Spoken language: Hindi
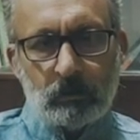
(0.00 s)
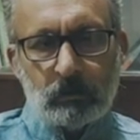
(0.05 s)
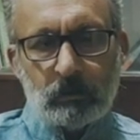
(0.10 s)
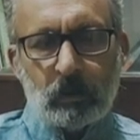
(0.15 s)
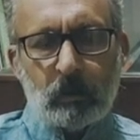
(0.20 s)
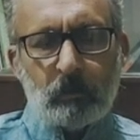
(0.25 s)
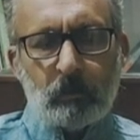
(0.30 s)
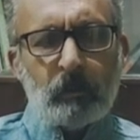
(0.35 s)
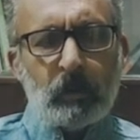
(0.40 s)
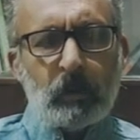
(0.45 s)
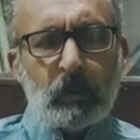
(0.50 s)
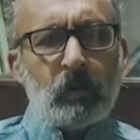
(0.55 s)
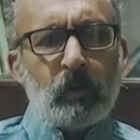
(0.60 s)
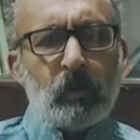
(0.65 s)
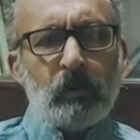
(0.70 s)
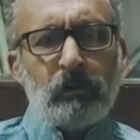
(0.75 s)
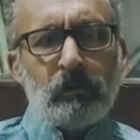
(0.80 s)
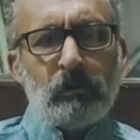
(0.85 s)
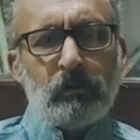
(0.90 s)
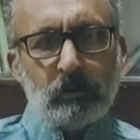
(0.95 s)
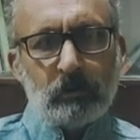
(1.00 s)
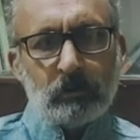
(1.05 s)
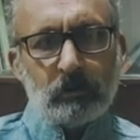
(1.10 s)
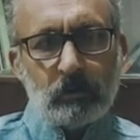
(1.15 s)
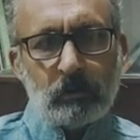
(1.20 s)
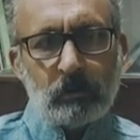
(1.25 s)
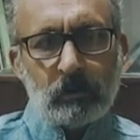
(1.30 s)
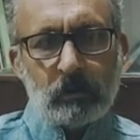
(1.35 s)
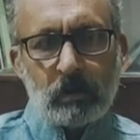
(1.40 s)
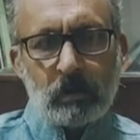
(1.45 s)
दम बखुद
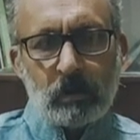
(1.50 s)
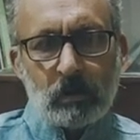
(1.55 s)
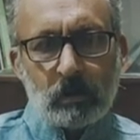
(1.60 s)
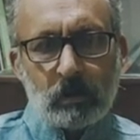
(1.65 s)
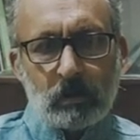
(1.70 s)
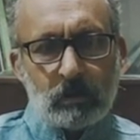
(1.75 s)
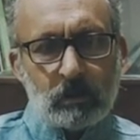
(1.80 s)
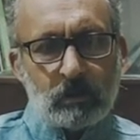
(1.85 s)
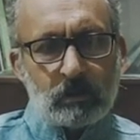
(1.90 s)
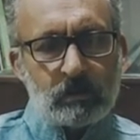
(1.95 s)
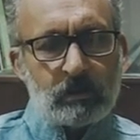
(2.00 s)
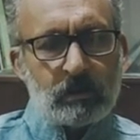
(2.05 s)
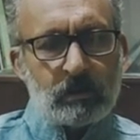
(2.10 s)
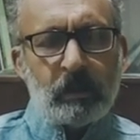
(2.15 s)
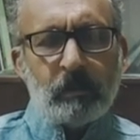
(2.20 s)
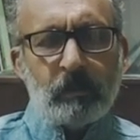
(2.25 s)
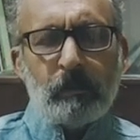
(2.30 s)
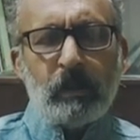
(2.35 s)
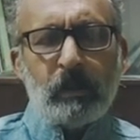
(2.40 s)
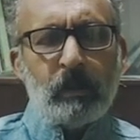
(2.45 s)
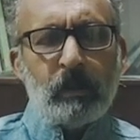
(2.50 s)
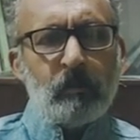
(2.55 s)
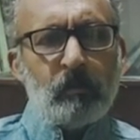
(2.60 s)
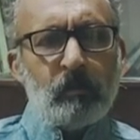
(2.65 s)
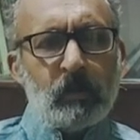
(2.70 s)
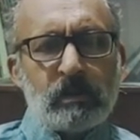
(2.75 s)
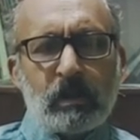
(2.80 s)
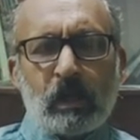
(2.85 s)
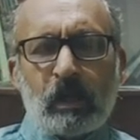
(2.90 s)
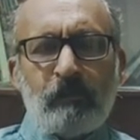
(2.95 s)
सहमे
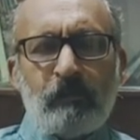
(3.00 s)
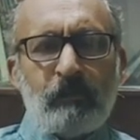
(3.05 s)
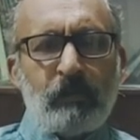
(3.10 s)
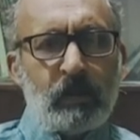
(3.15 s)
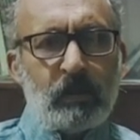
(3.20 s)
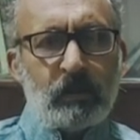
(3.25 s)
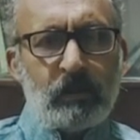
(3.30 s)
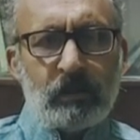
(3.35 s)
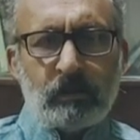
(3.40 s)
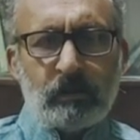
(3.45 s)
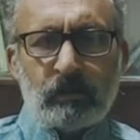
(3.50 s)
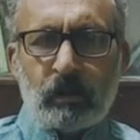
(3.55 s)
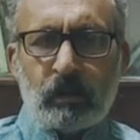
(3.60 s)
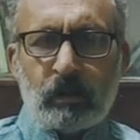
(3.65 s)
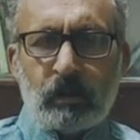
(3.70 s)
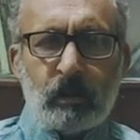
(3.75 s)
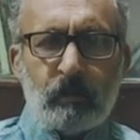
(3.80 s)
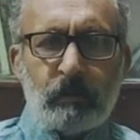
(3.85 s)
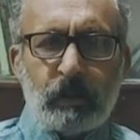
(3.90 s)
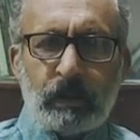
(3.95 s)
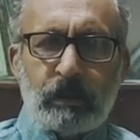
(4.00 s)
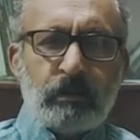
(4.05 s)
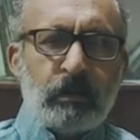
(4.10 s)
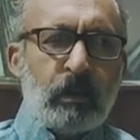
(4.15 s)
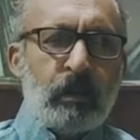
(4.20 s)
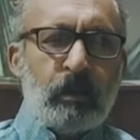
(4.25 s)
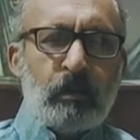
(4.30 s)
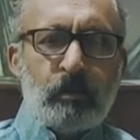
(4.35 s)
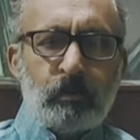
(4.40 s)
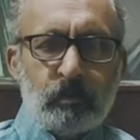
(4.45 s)
मुसाफिर की तरह
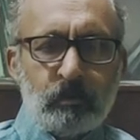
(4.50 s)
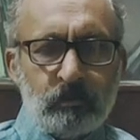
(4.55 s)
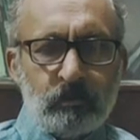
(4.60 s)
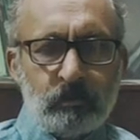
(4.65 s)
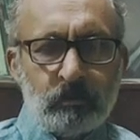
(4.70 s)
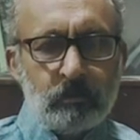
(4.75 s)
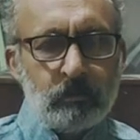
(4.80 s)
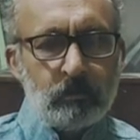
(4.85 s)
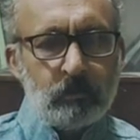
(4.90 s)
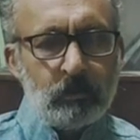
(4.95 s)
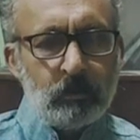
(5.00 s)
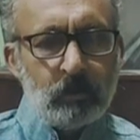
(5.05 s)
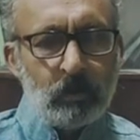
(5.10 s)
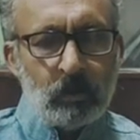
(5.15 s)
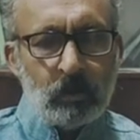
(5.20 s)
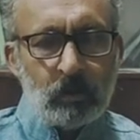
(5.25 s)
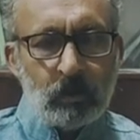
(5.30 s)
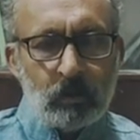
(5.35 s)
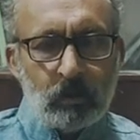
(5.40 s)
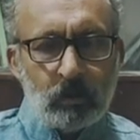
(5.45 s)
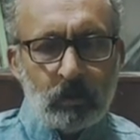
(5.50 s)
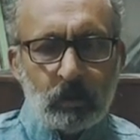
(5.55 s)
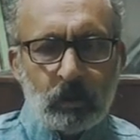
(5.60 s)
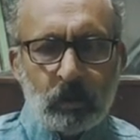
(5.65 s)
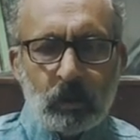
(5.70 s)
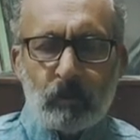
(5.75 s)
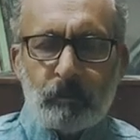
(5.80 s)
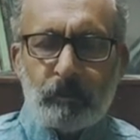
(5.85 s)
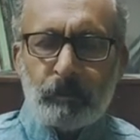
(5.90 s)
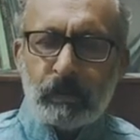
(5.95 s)
बैठा हूँ
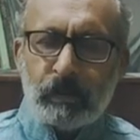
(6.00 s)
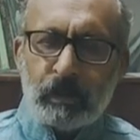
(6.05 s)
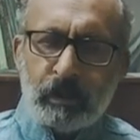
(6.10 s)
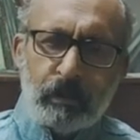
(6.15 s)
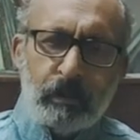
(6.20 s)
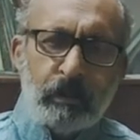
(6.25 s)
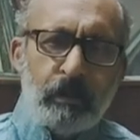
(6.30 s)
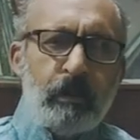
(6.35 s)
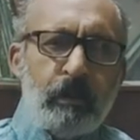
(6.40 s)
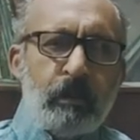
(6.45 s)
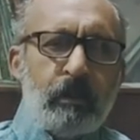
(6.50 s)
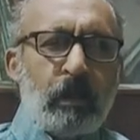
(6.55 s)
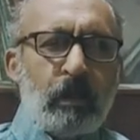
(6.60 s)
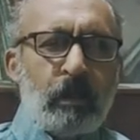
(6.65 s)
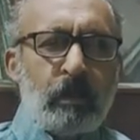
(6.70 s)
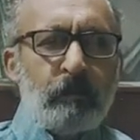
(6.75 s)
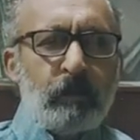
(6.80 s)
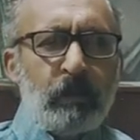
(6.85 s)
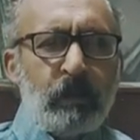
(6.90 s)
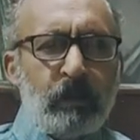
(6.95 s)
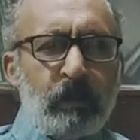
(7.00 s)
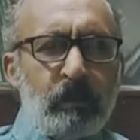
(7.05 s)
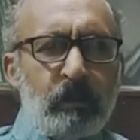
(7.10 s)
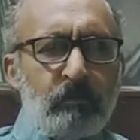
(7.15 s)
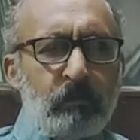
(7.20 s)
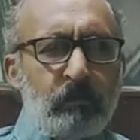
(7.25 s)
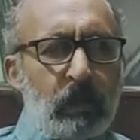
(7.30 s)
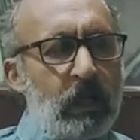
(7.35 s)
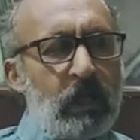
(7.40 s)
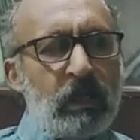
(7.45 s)
अपने ही घर में
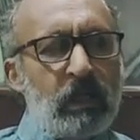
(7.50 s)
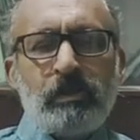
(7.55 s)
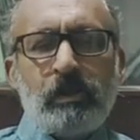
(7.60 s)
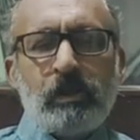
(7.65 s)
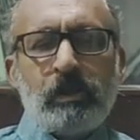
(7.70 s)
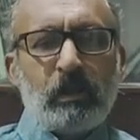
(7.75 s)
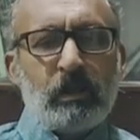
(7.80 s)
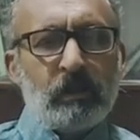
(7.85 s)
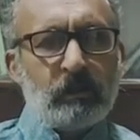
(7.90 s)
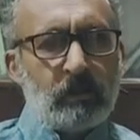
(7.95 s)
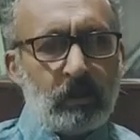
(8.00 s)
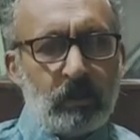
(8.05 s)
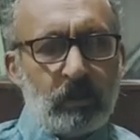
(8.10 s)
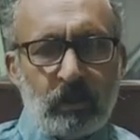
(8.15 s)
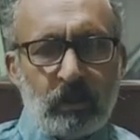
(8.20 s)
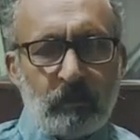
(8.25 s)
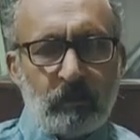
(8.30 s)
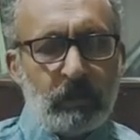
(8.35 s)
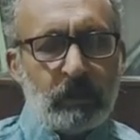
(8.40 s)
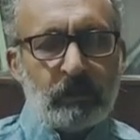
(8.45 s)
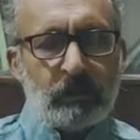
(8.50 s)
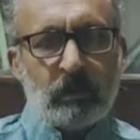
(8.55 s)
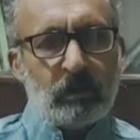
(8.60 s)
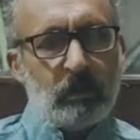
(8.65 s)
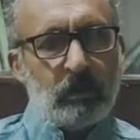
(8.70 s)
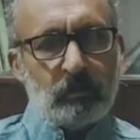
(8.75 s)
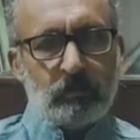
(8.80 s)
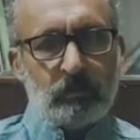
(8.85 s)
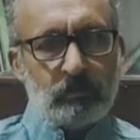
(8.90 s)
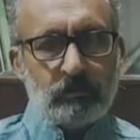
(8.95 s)
महाजिर की तरह बैठा
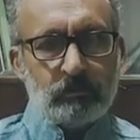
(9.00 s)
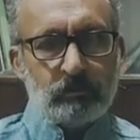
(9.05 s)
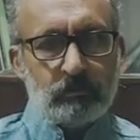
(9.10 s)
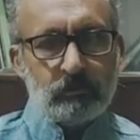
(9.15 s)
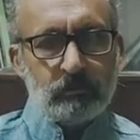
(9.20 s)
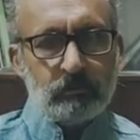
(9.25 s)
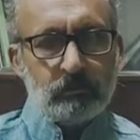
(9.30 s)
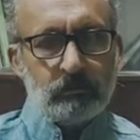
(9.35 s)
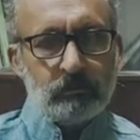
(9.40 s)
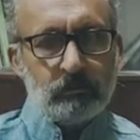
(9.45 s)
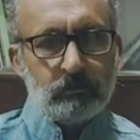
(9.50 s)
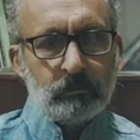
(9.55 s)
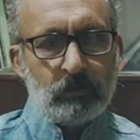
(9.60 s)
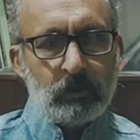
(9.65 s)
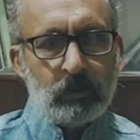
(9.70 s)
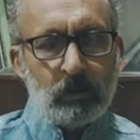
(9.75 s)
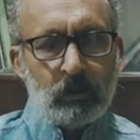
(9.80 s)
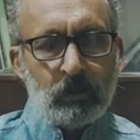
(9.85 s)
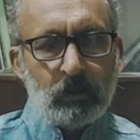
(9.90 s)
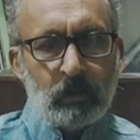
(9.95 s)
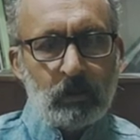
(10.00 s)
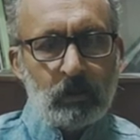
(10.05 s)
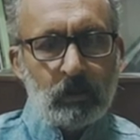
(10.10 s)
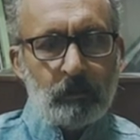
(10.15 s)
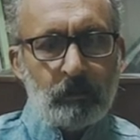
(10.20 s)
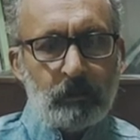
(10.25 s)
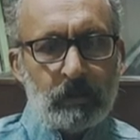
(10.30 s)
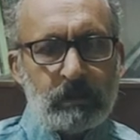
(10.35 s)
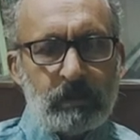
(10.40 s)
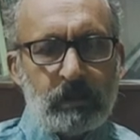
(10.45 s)
हूँ
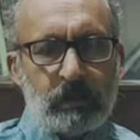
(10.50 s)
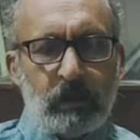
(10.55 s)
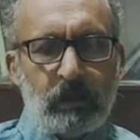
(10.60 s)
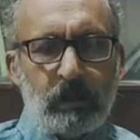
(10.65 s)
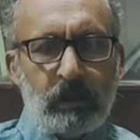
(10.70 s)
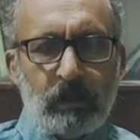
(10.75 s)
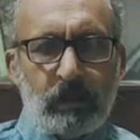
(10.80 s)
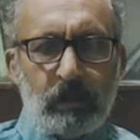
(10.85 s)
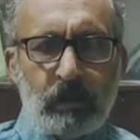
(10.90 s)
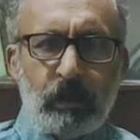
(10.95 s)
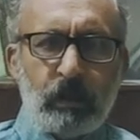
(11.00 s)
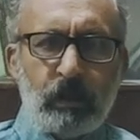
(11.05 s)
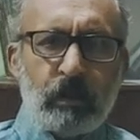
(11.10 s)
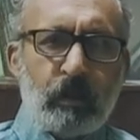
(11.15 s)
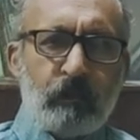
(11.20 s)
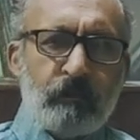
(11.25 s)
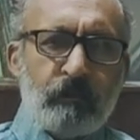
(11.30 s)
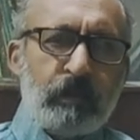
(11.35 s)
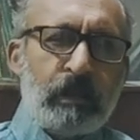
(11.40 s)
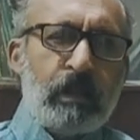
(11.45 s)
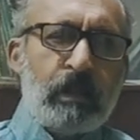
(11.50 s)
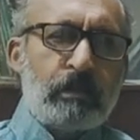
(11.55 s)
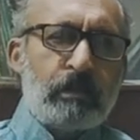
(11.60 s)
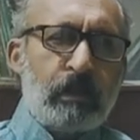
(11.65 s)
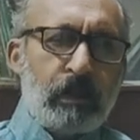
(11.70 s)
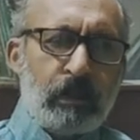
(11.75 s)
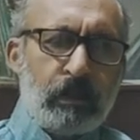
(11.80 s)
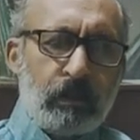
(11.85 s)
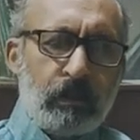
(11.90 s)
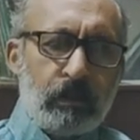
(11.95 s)
पिछले एक हफ्ते से